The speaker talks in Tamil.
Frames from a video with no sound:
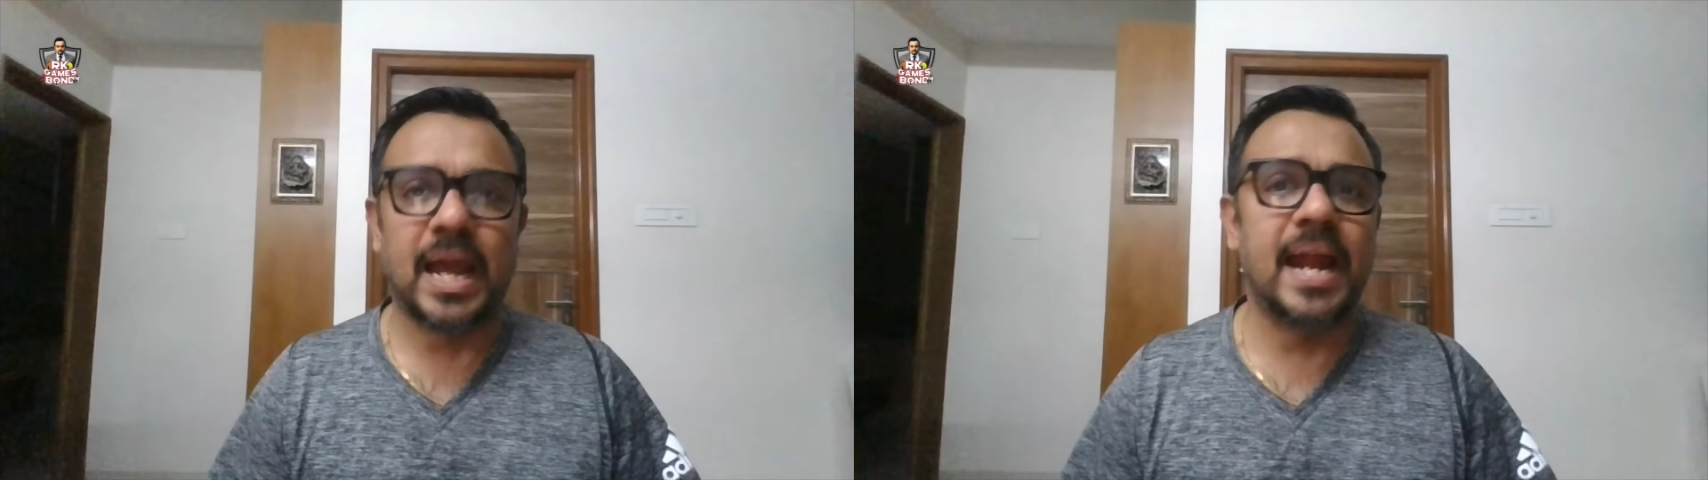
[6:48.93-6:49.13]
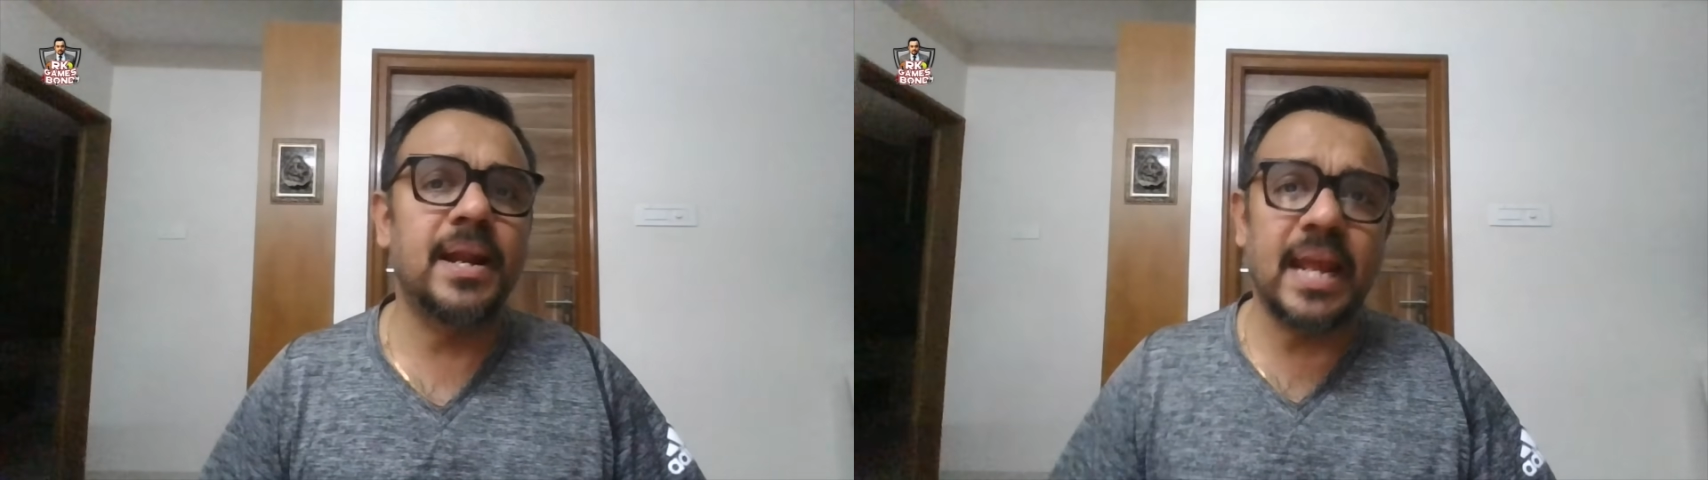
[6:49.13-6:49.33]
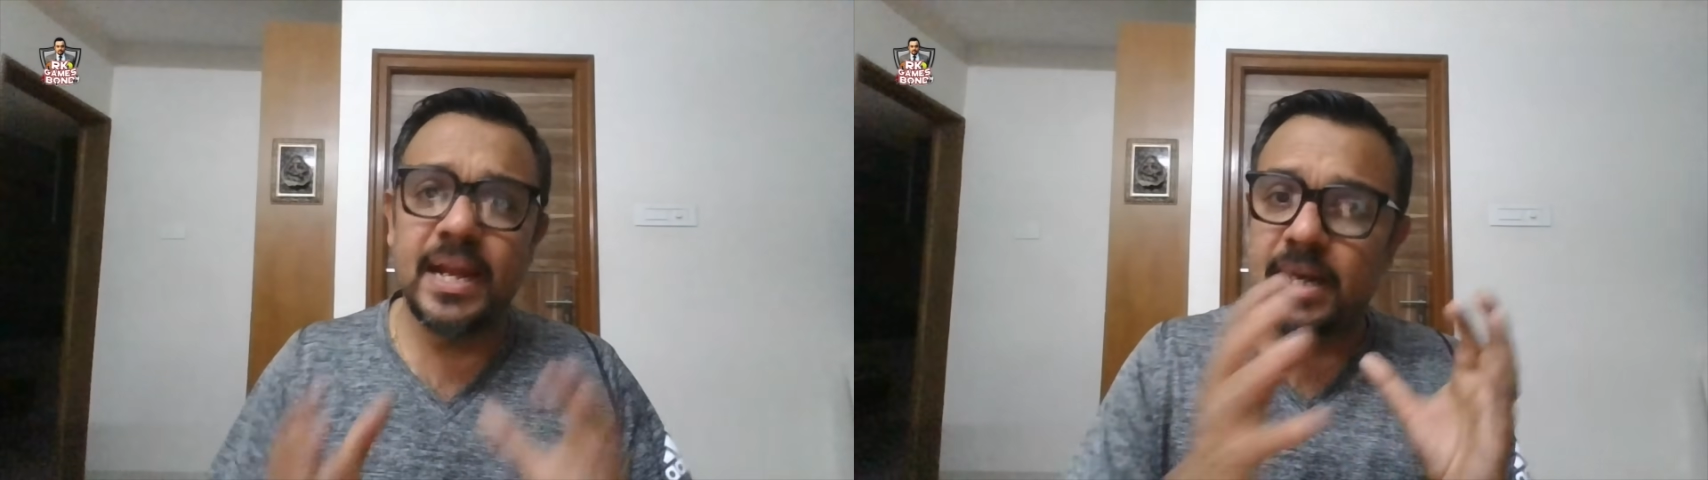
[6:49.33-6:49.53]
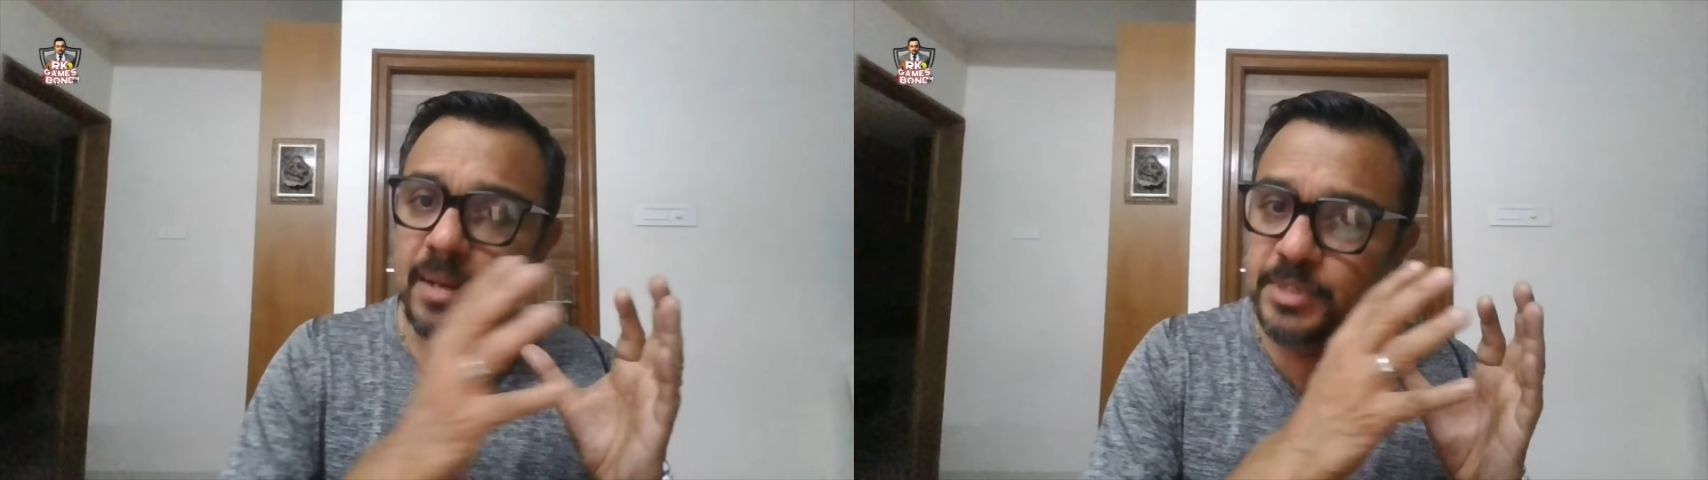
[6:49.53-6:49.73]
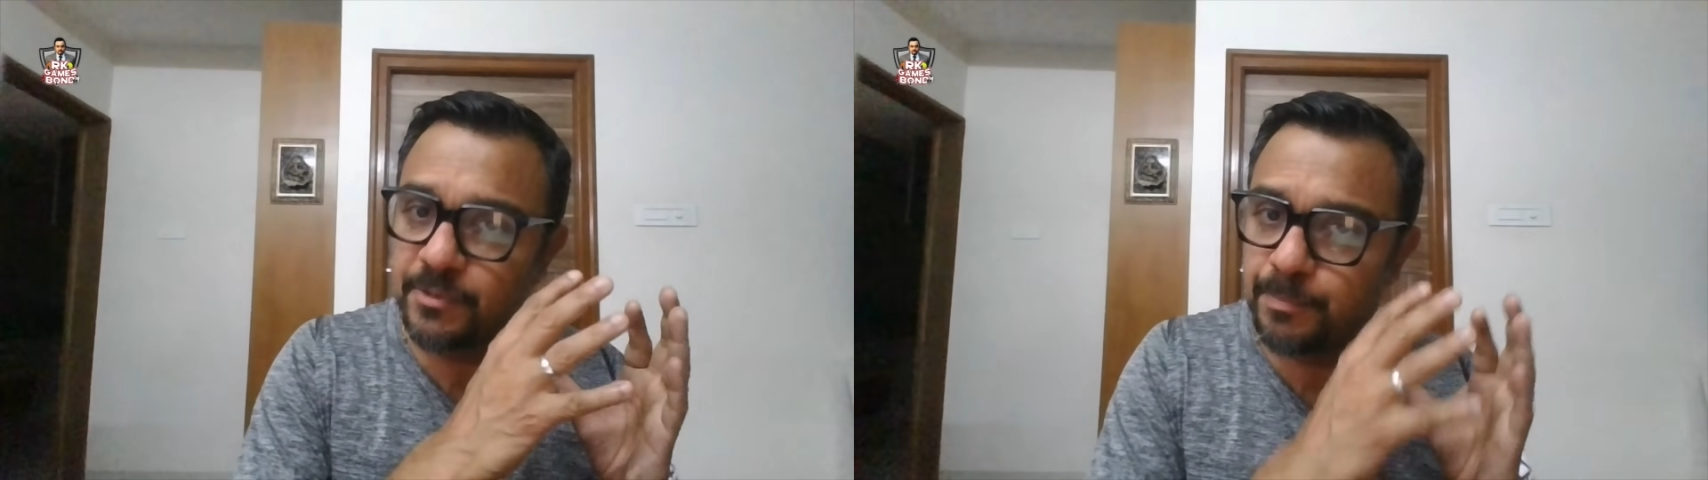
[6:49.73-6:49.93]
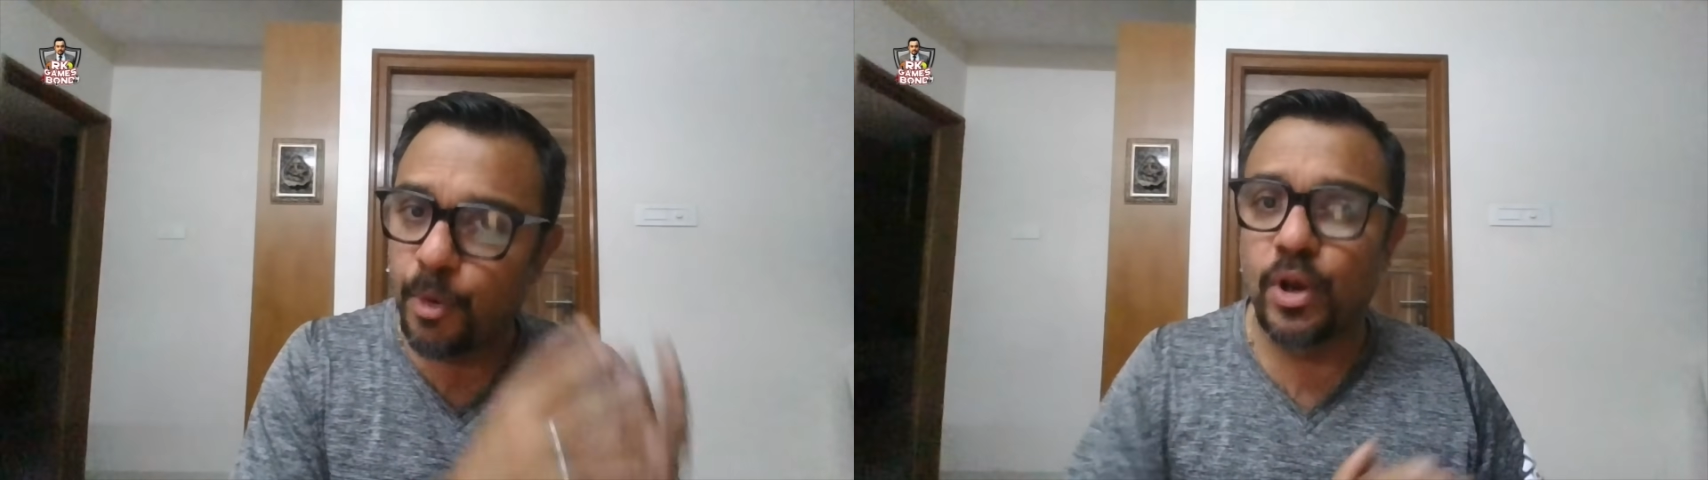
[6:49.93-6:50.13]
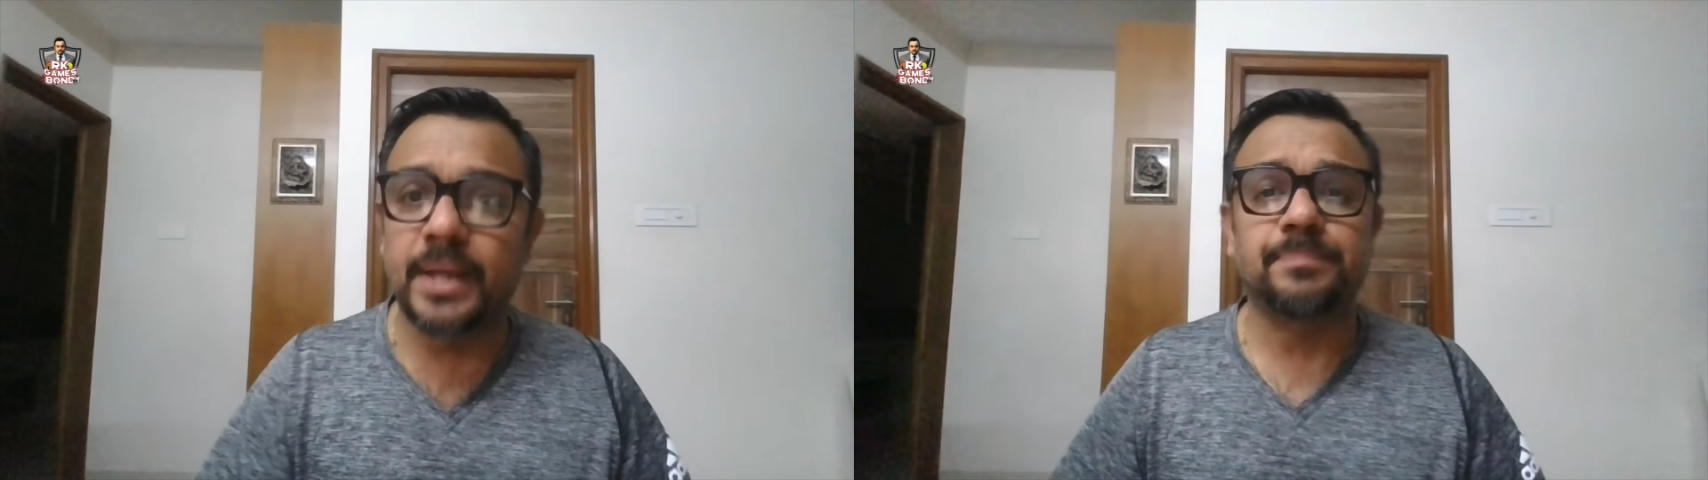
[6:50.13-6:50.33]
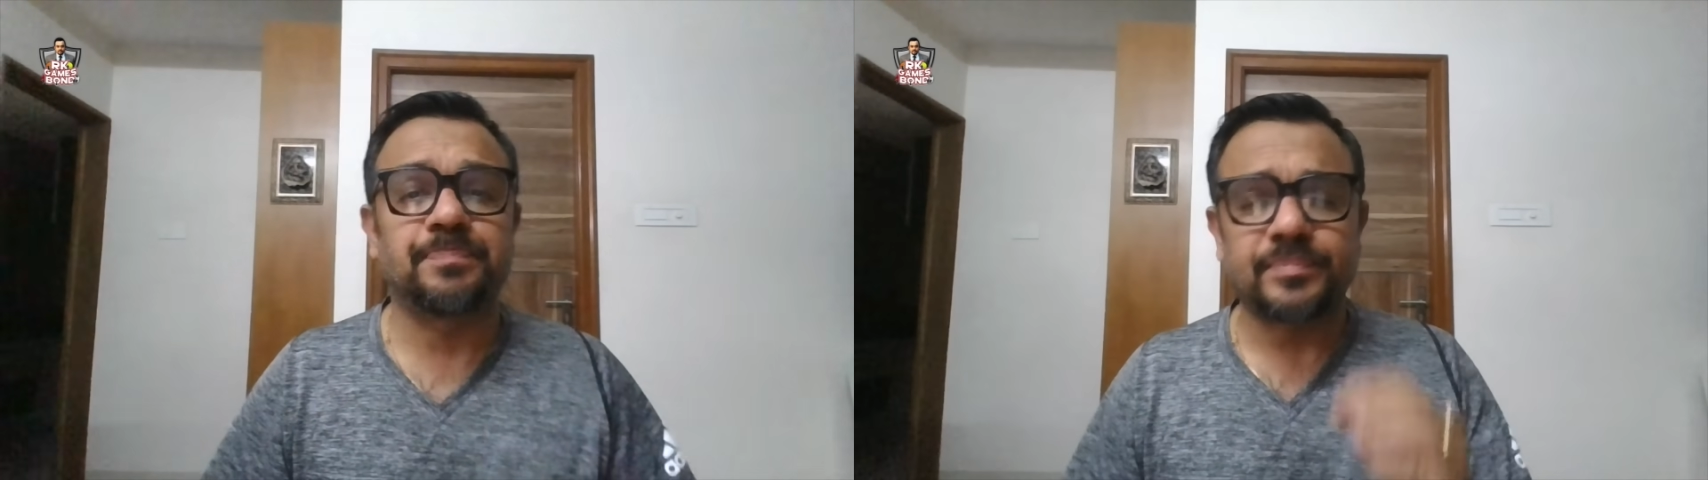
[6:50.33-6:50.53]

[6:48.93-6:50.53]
அண்ட் இன் டேர்ம்ஸ் ஆஃப் போலிங்